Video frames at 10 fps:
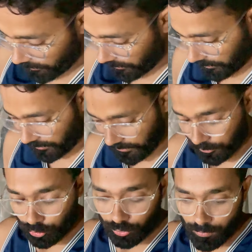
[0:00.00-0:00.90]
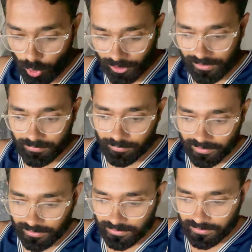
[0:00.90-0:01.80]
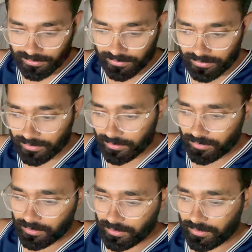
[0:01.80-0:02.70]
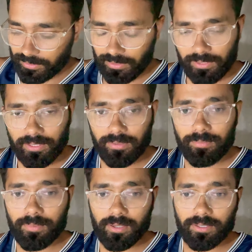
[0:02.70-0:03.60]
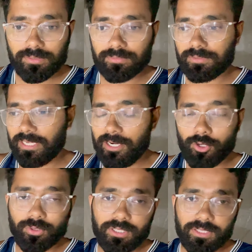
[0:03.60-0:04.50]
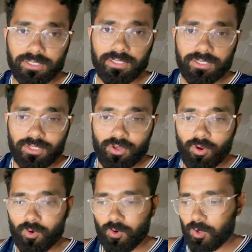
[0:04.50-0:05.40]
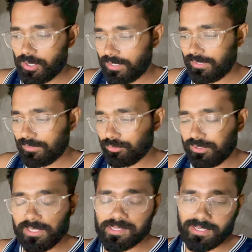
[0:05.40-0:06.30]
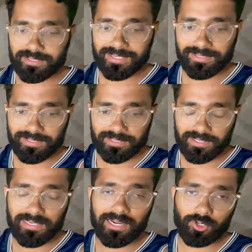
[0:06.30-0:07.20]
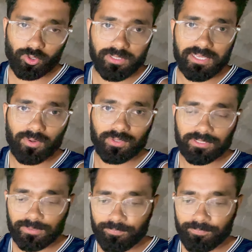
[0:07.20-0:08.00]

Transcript: आ, तो मॉर्निंग में मैंने दी थी आ, इन्हें सेल्टॉन दी थी और उसी के साथ साथ इसे इलेक्ट्रॉल दिया हुआ था